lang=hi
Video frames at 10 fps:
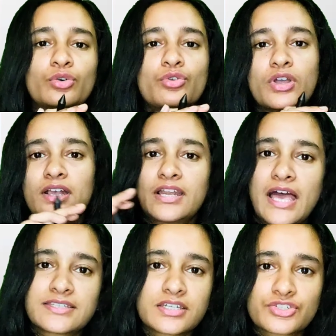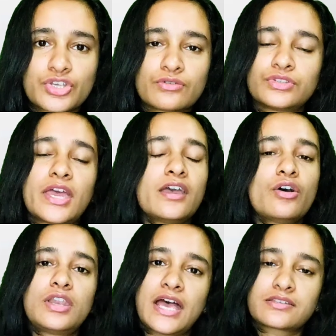दोनों का ग्लास स्ट्रक्चर होता है
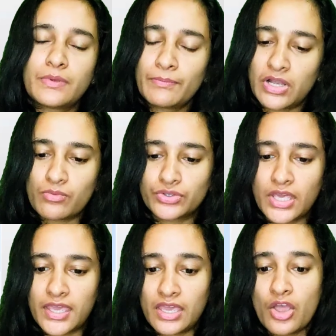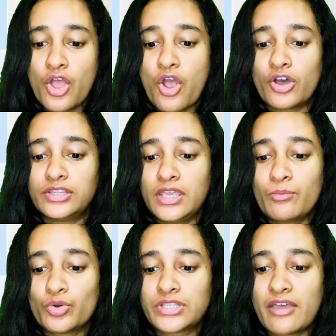और लास्ट में बल्ब होता है और दे
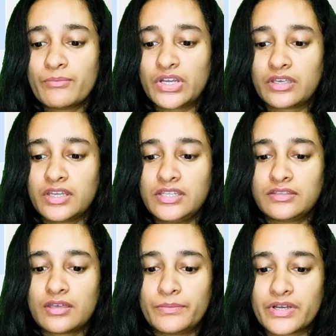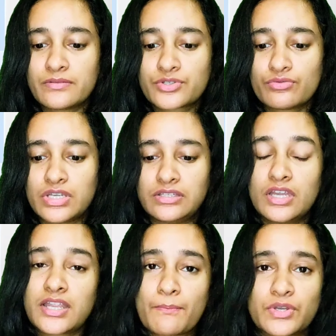बोथ हैव मर्करी इन द बल्ब टू रीड
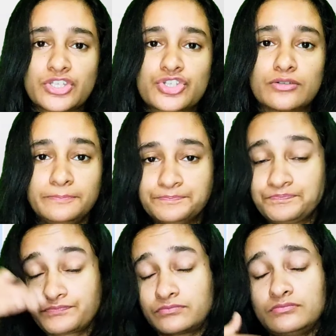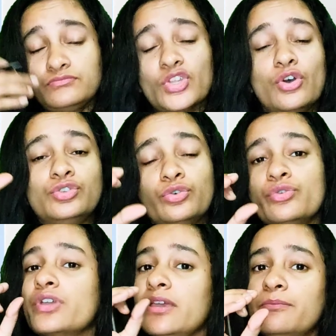द टेम्परेचर तो
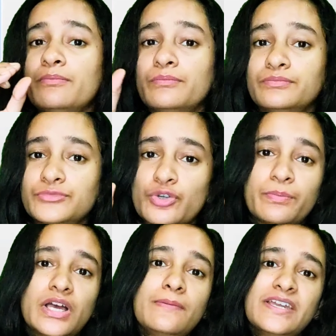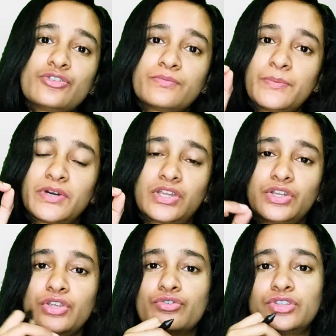दोनों के जो बल्ब है उनमें
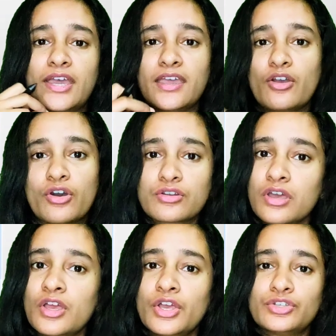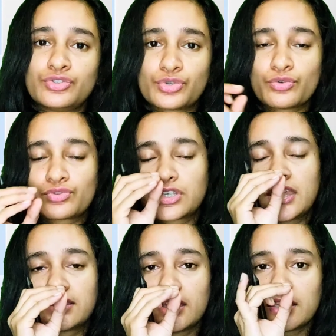मरकरी होता है और जो उसके
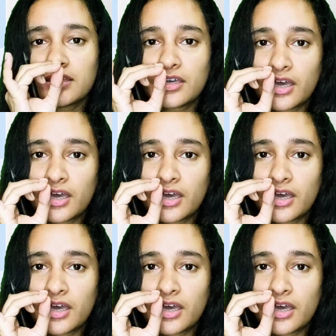अंदर